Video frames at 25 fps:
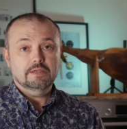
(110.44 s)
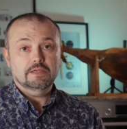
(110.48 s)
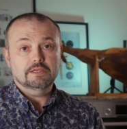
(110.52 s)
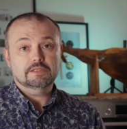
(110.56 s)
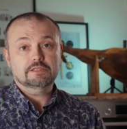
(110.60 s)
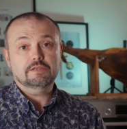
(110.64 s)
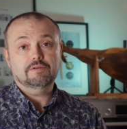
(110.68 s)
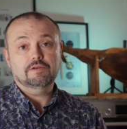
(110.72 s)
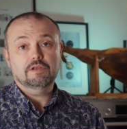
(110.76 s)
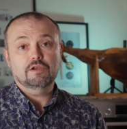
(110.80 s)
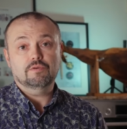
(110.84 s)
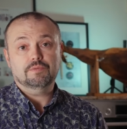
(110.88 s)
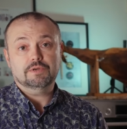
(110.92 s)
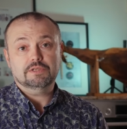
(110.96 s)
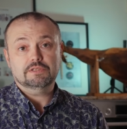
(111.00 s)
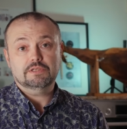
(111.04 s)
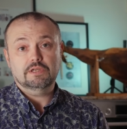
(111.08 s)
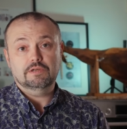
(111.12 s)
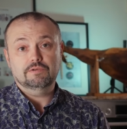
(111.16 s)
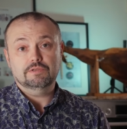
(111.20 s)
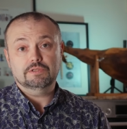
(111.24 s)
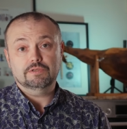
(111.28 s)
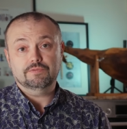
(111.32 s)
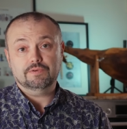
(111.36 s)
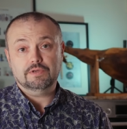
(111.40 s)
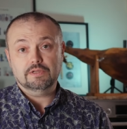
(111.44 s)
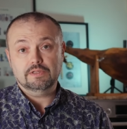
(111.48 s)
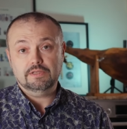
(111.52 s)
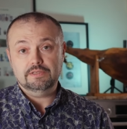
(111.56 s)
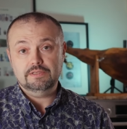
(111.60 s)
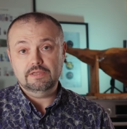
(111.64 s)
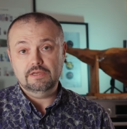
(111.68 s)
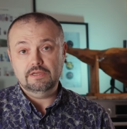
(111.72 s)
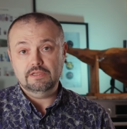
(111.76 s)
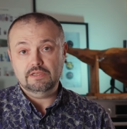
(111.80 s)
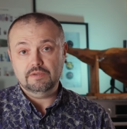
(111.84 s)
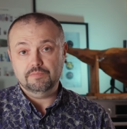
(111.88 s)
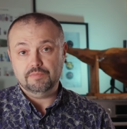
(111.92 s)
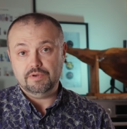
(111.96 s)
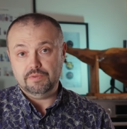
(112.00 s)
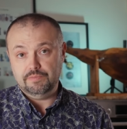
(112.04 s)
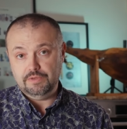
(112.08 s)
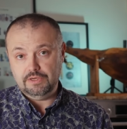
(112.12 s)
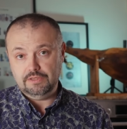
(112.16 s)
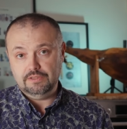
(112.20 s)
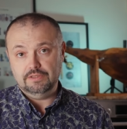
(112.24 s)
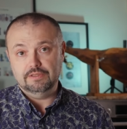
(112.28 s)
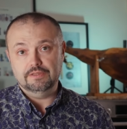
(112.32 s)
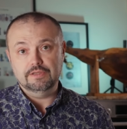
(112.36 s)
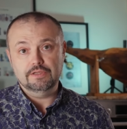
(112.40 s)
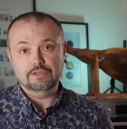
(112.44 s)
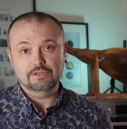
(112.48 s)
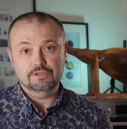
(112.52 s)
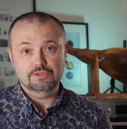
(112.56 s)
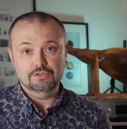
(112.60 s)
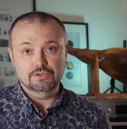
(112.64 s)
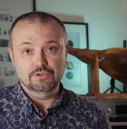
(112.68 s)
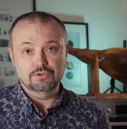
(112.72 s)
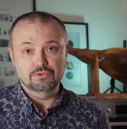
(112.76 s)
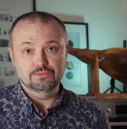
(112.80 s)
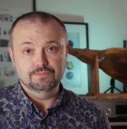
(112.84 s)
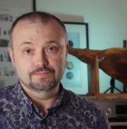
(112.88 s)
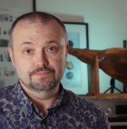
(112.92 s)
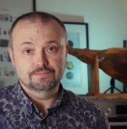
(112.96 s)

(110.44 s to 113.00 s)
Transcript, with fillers: Оставляю просаливаться в холодильнике примерно на неделю.